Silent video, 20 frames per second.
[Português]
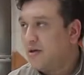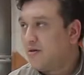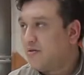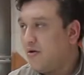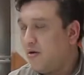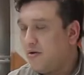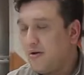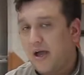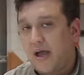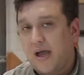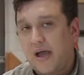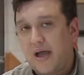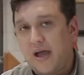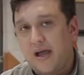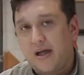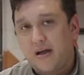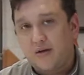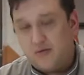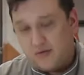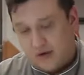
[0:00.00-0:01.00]

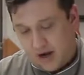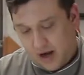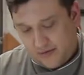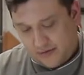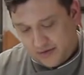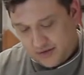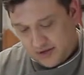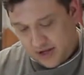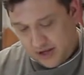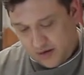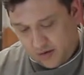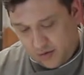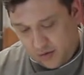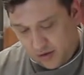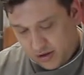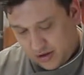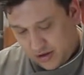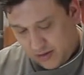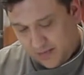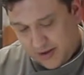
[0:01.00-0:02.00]
Qualquer lugar você
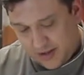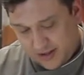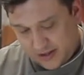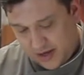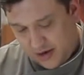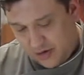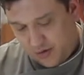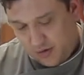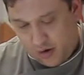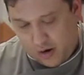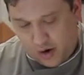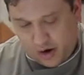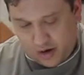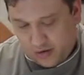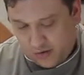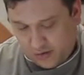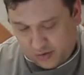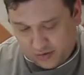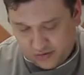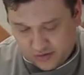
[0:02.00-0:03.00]
encontra, passei um
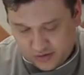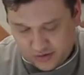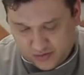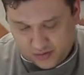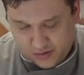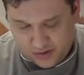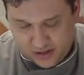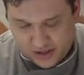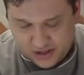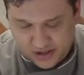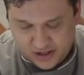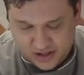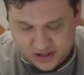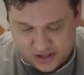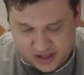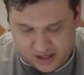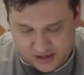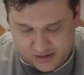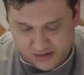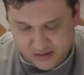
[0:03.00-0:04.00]
óleo ou um
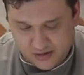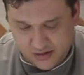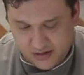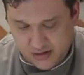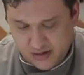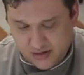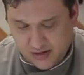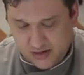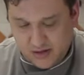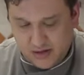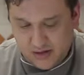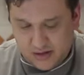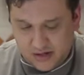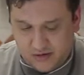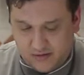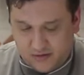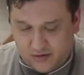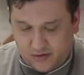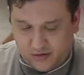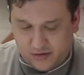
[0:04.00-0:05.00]
desmoldantezinho
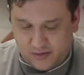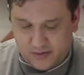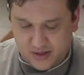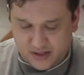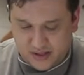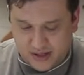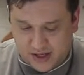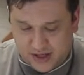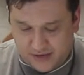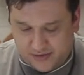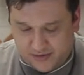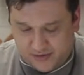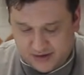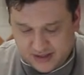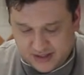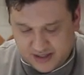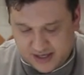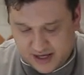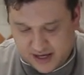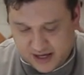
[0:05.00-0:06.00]
e vou começar a
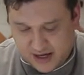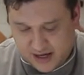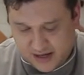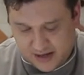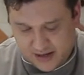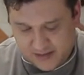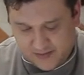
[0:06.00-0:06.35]
fazer a...